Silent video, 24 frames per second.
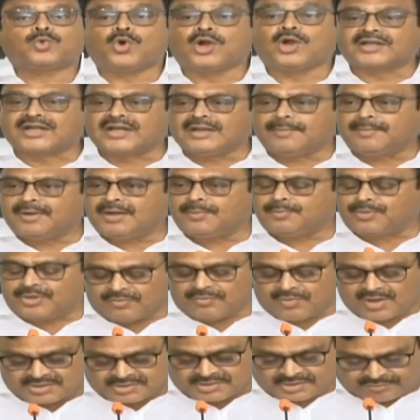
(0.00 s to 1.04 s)
కోట నెమిలిపురి
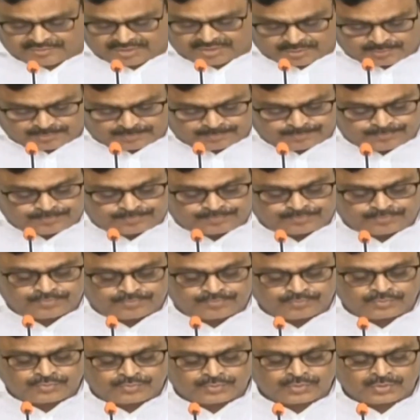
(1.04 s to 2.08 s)
వాస్తవ్యులు
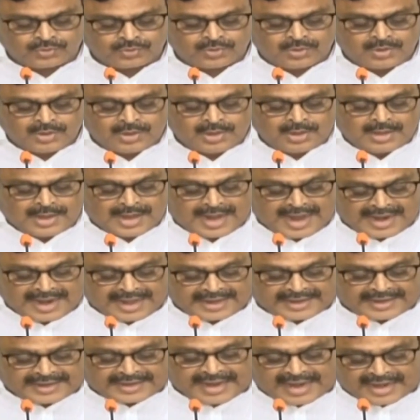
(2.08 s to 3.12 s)

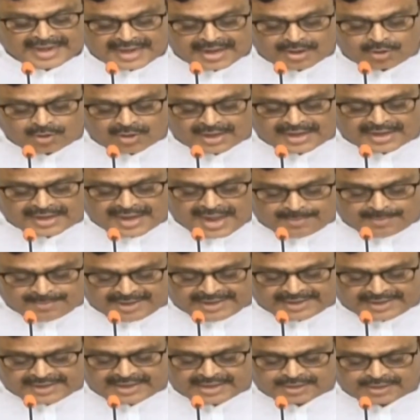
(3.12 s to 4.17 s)
అలాగే నల్లగొర్ల
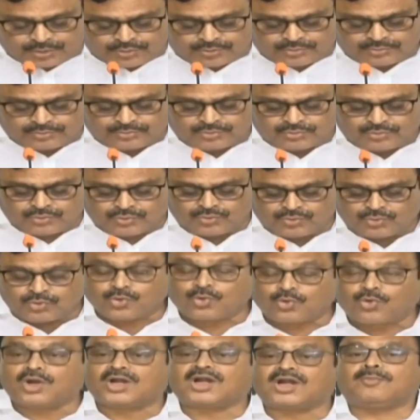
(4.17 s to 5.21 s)
రామయ్య గారు
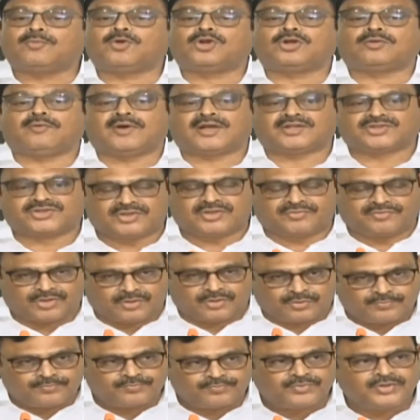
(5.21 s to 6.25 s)
కొండమూడు
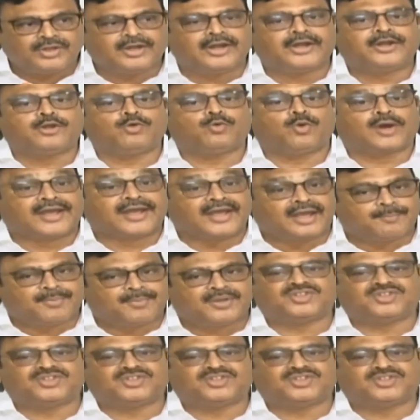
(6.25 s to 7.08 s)
వాస్తవ్యులు ఈ రెండు ఒకే